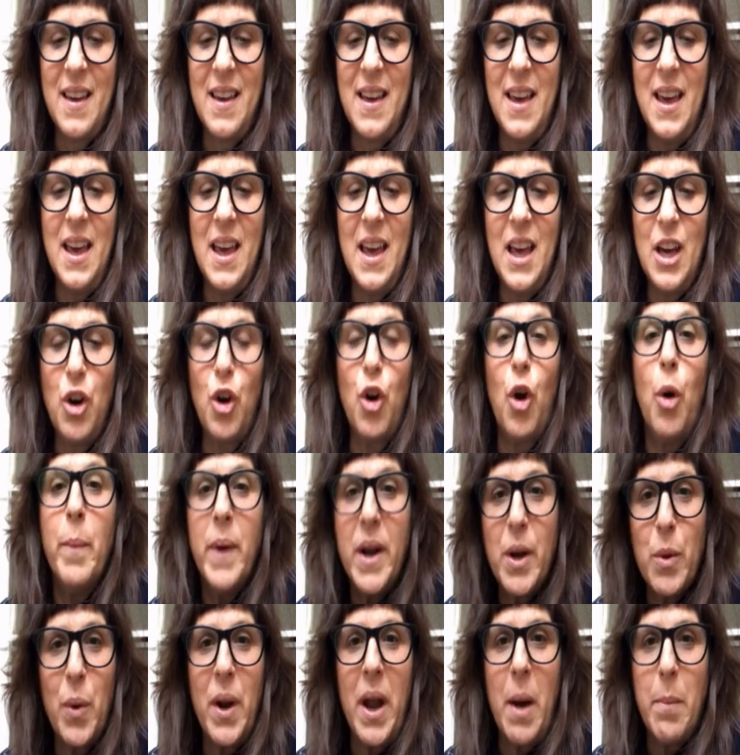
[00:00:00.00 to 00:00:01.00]
que
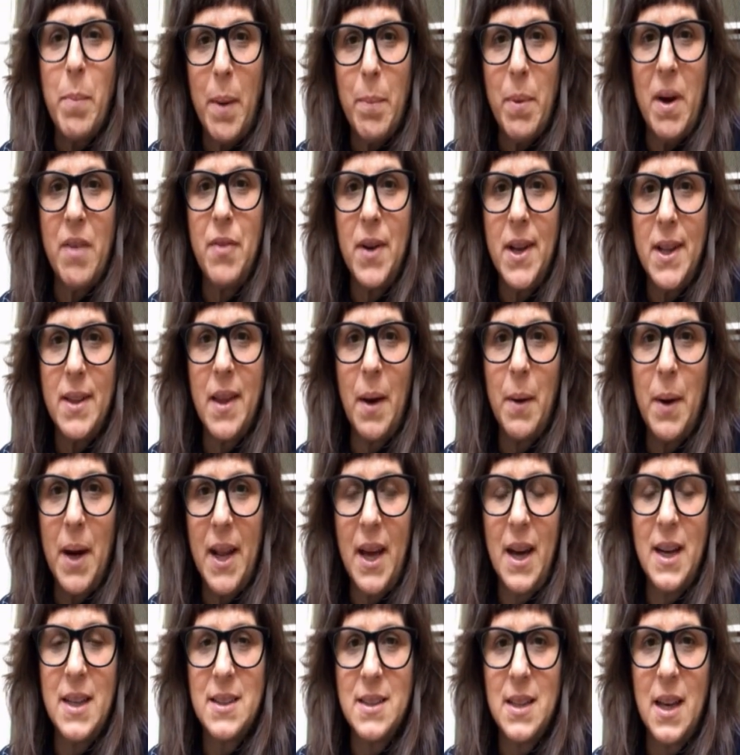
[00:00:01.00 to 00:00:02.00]
comer una papa frita
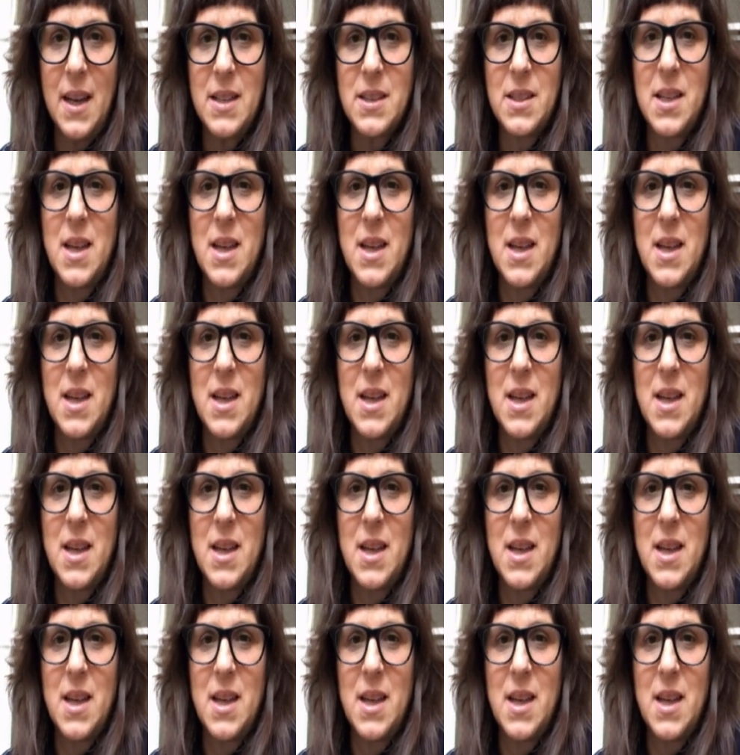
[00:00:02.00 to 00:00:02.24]
barata,